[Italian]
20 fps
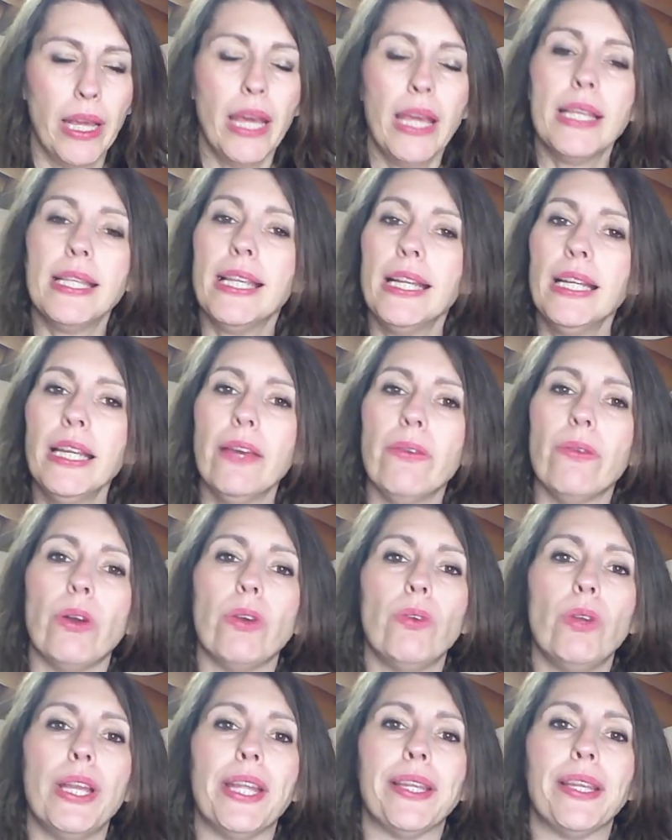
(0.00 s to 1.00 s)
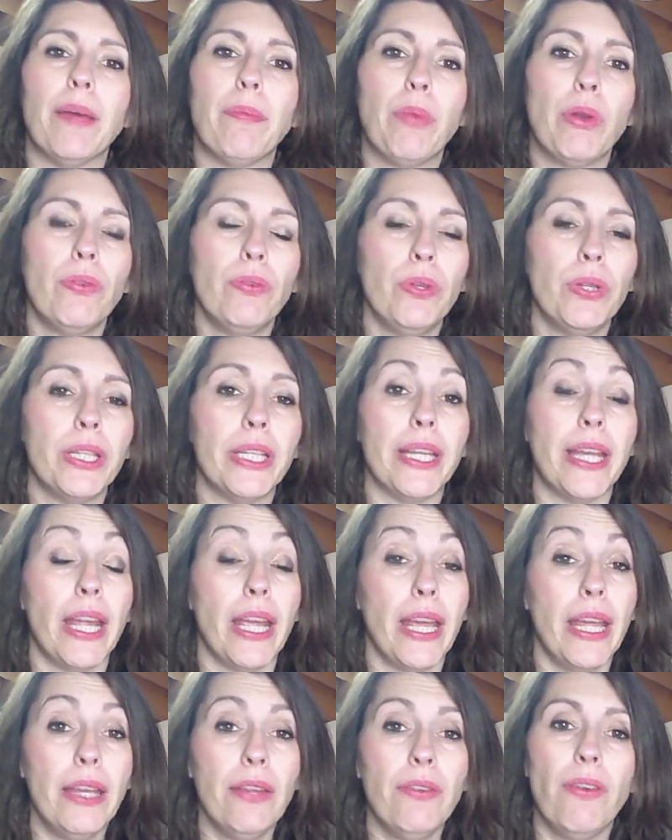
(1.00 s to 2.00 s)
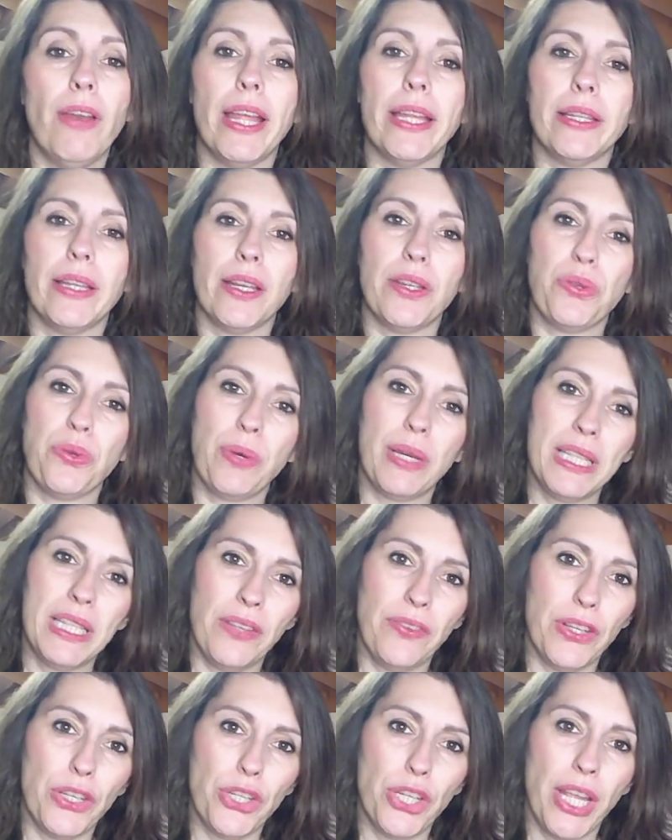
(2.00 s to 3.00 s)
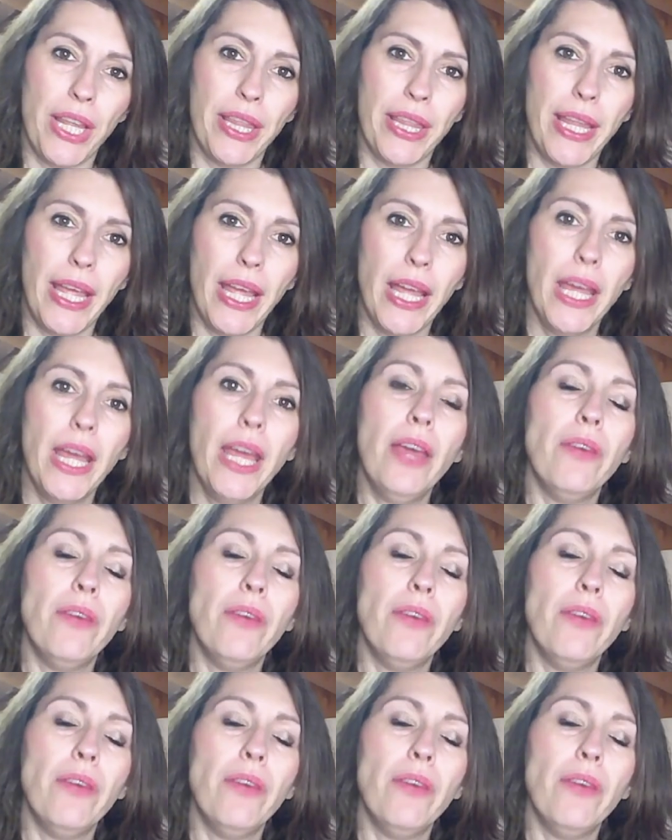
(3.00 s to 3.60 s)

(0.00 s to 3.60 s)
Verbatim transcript: Se anche voi volete approfondire e riflettere su queste vicende,